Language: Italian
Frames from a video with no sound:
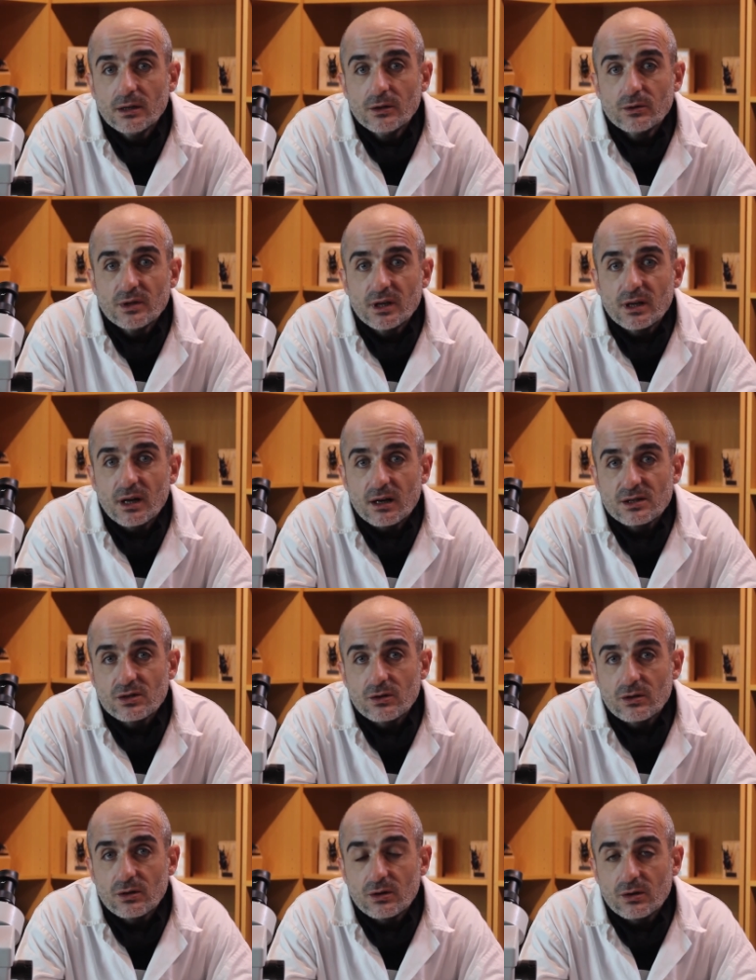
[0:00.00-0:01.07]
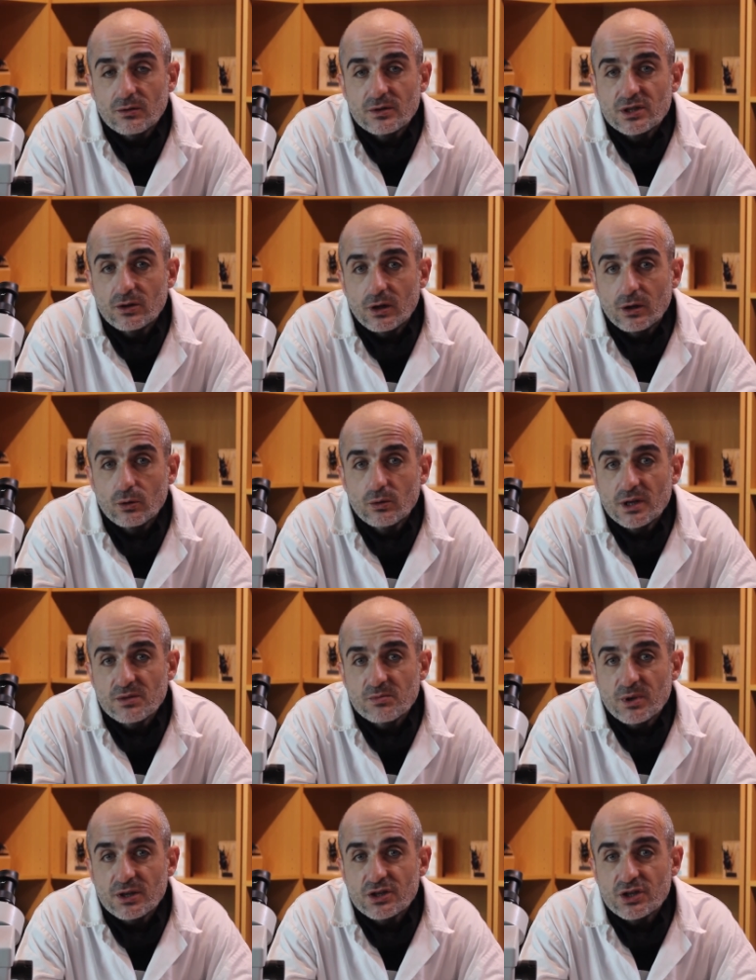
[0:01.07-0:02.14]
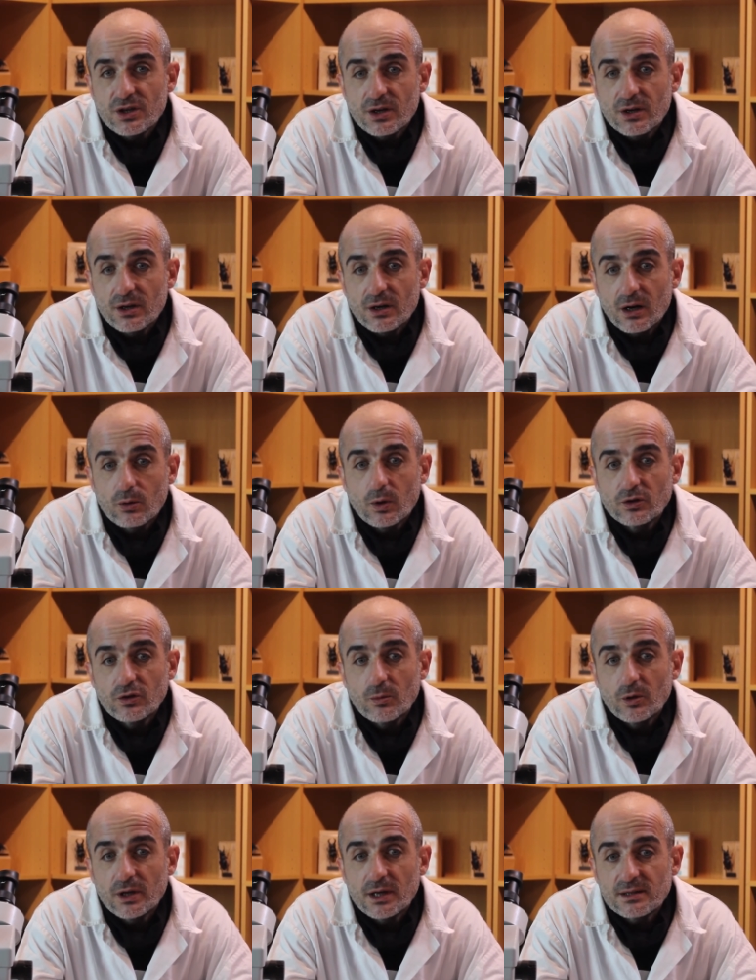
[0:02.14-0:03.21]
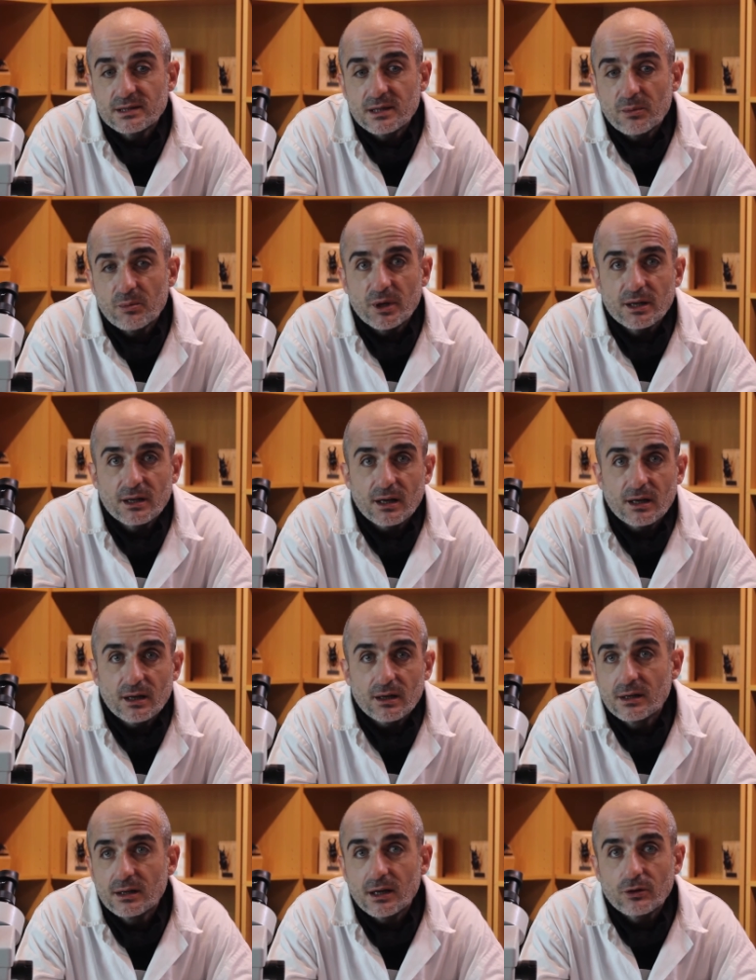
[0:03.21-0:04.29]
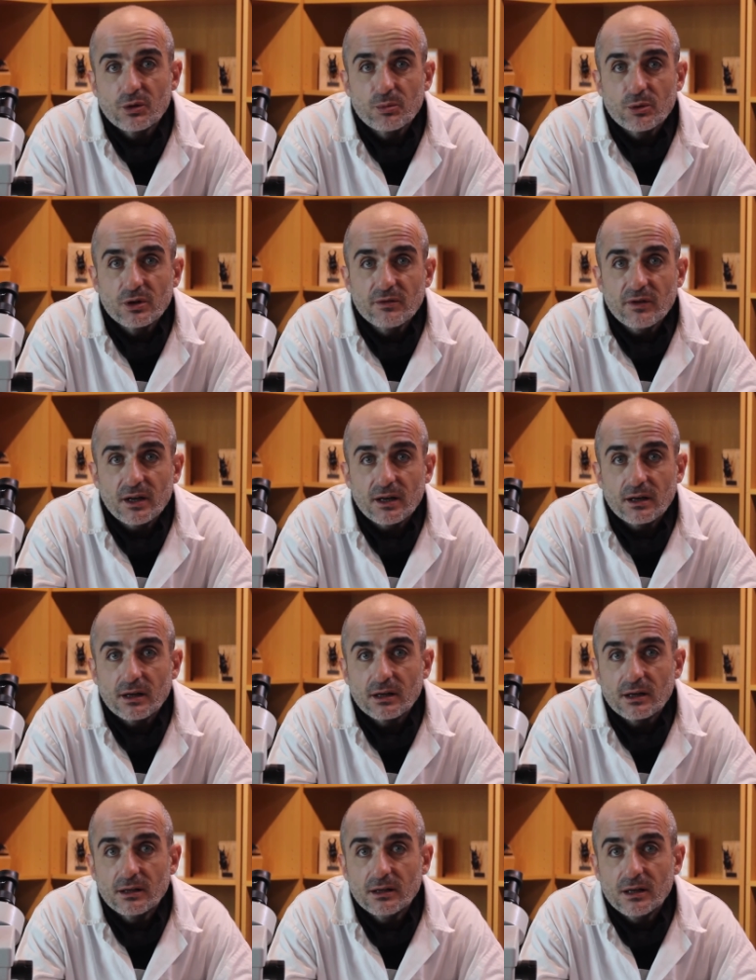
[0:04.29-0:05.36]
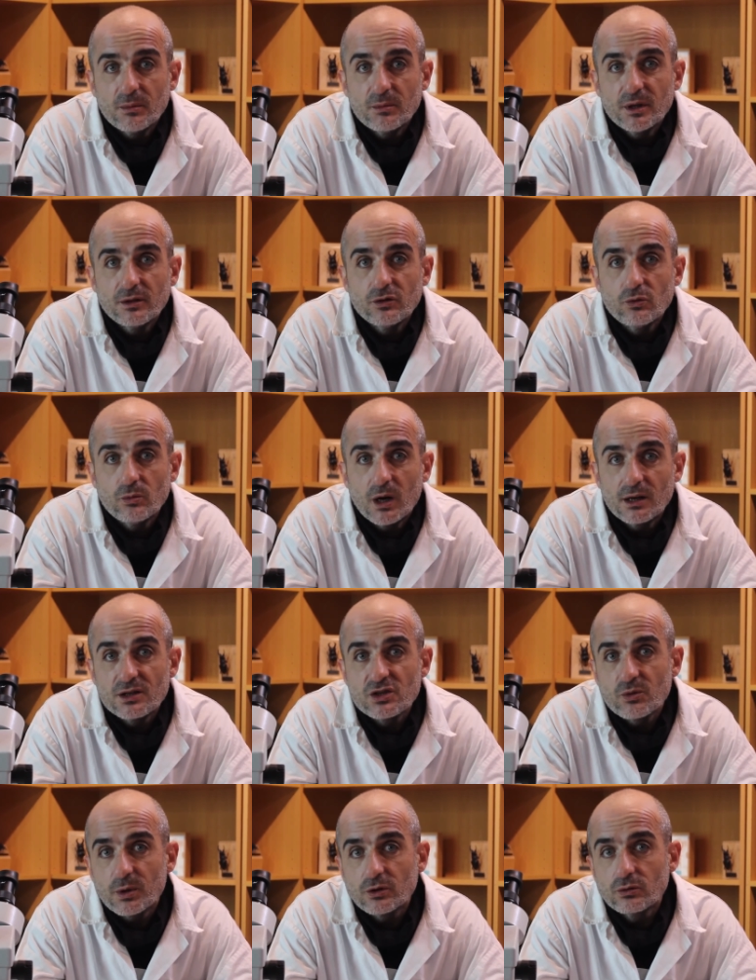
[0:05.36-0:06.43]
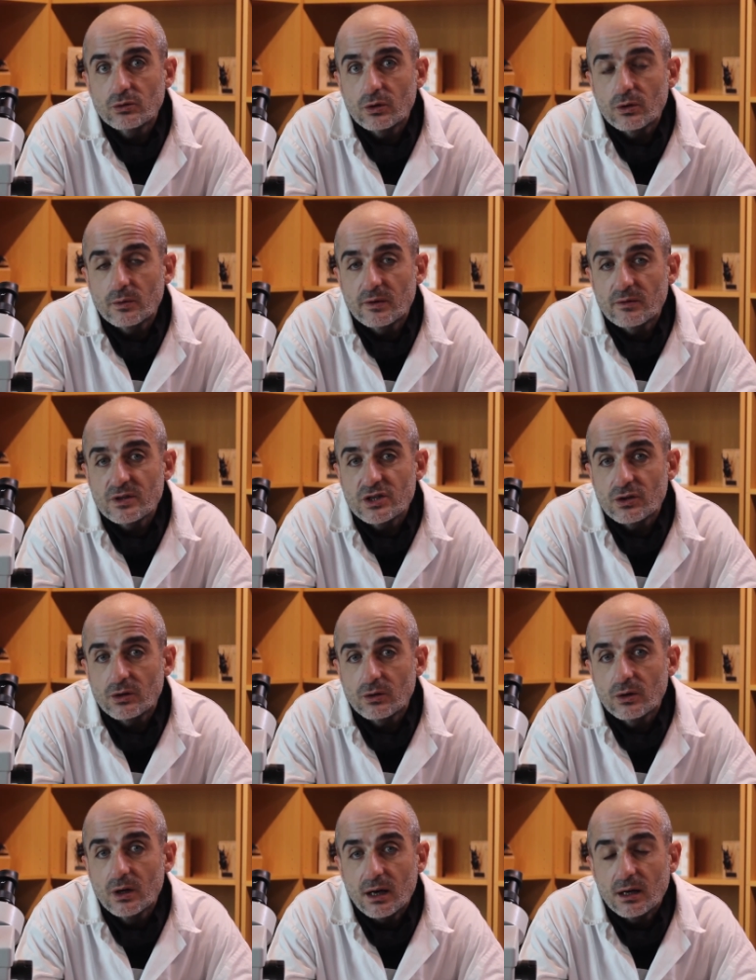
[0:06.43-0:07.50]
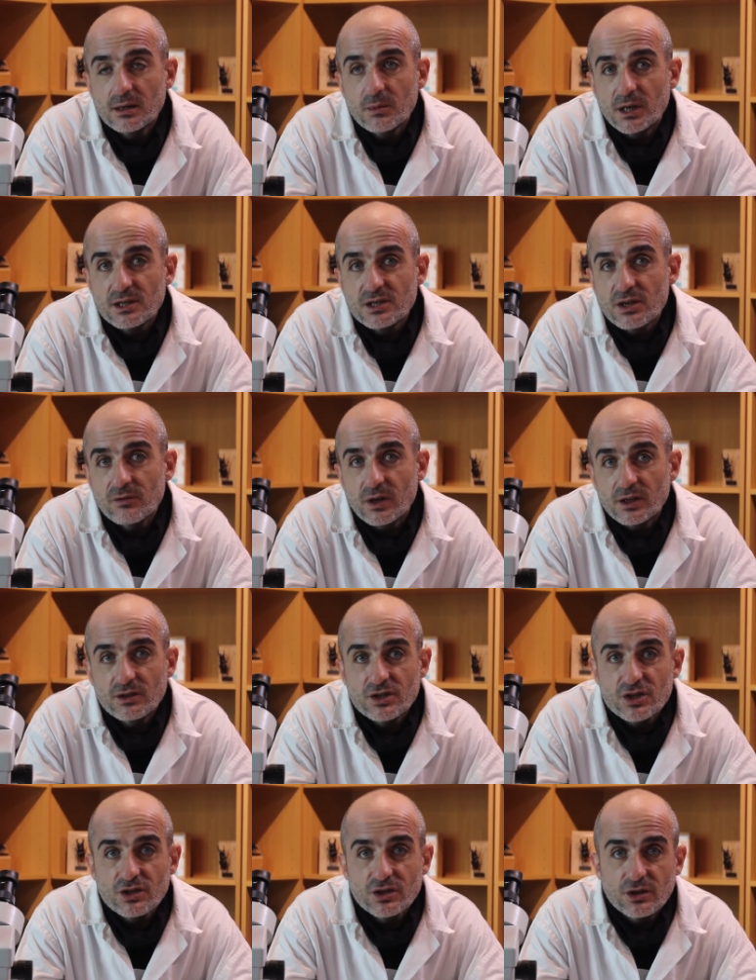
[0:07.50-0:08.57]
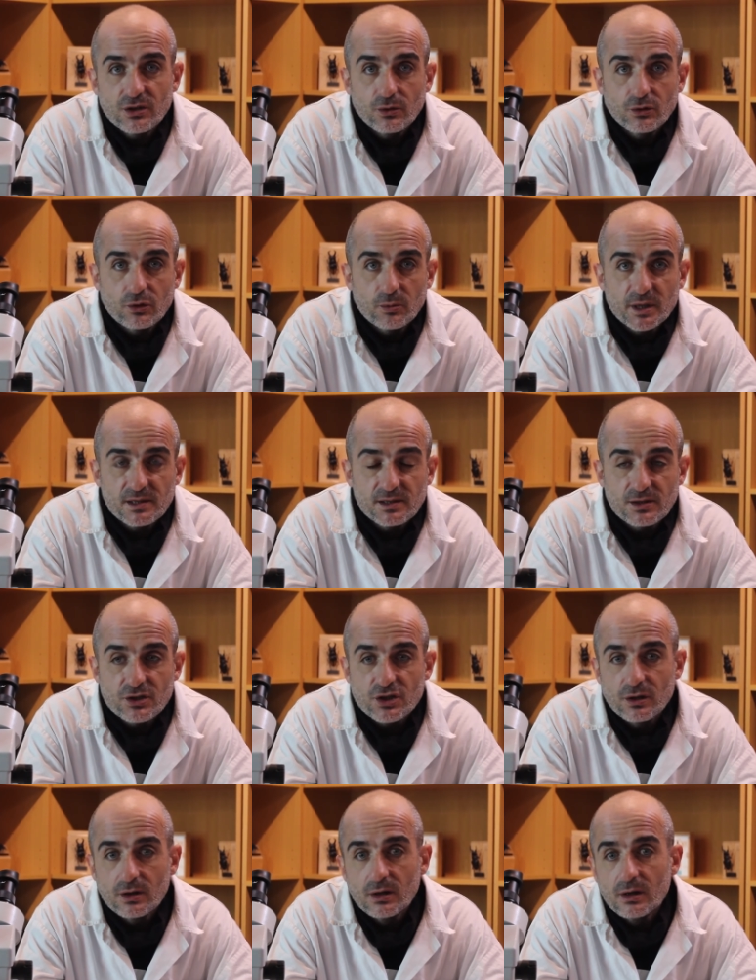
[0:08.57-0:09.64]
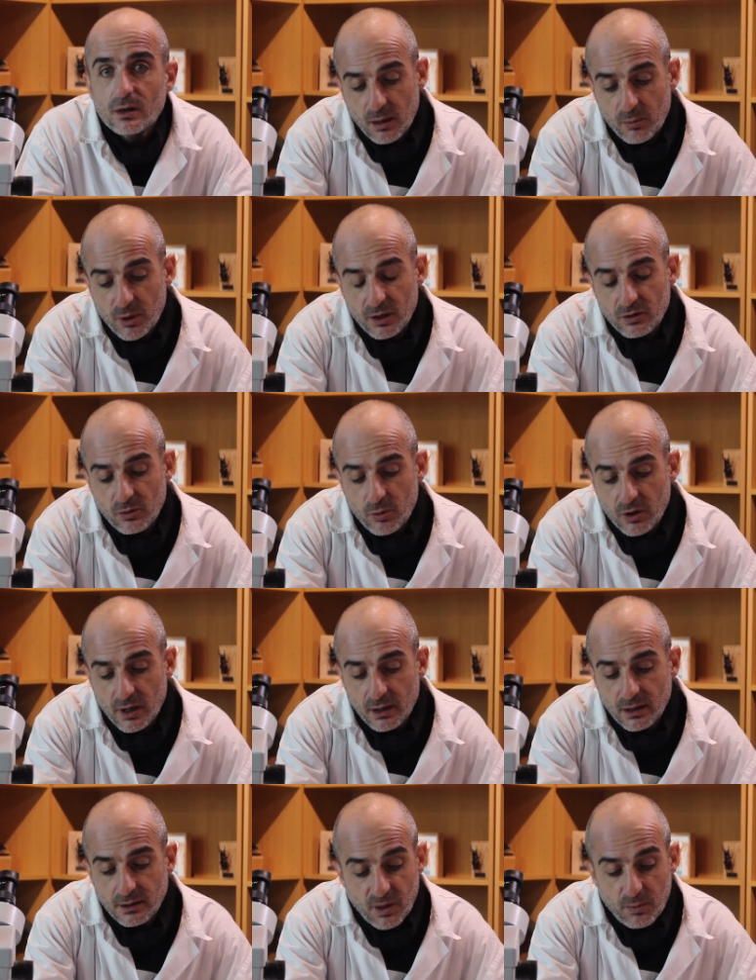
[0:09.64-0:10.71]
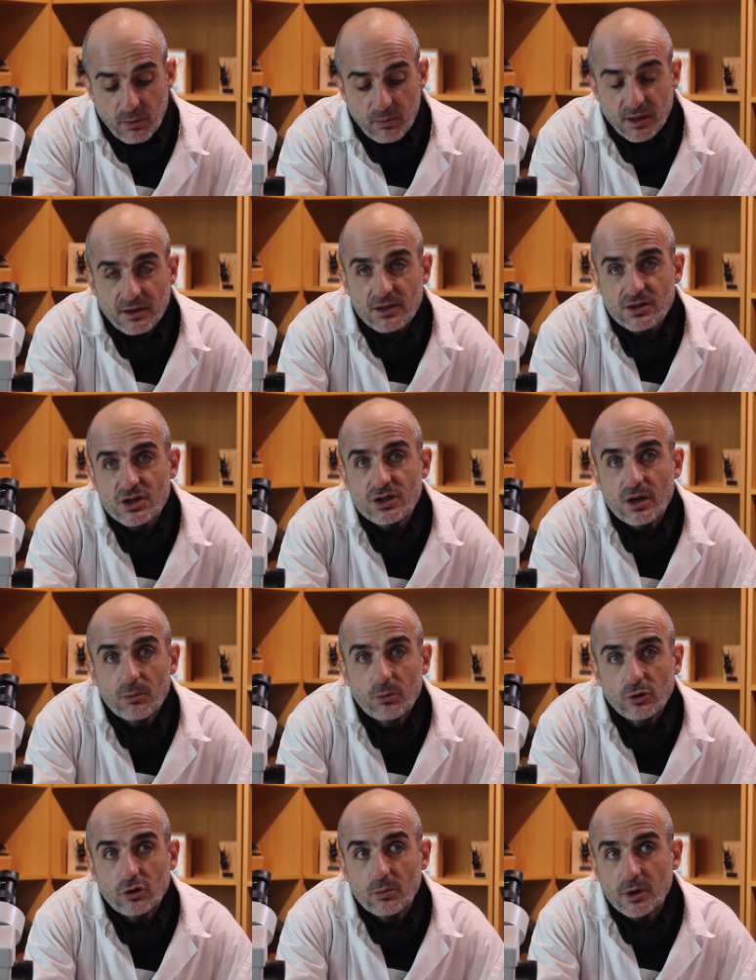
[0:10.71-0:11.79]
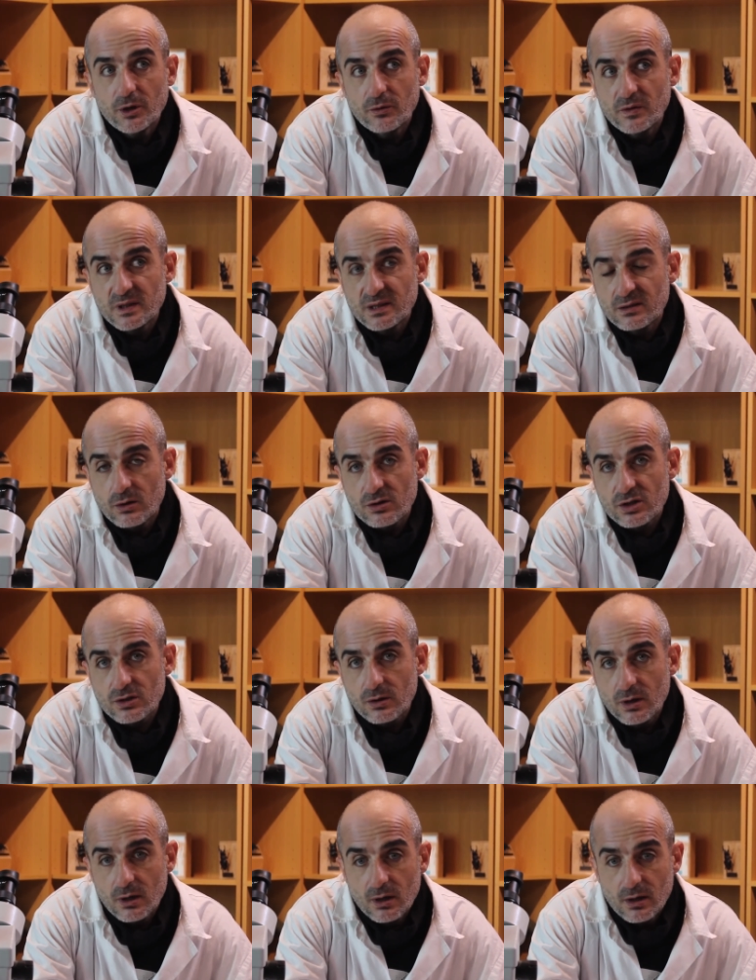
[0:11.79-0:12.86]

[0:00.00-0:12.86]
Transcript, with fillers: in ogni caso vi sono alcune specie alquanto moleste perché in grado di proliferare anche negli ambienti umani, soprattutto dove vi sono animali selvatici o domestici. L'apparato boccale dei papatacci è molto meno vistoso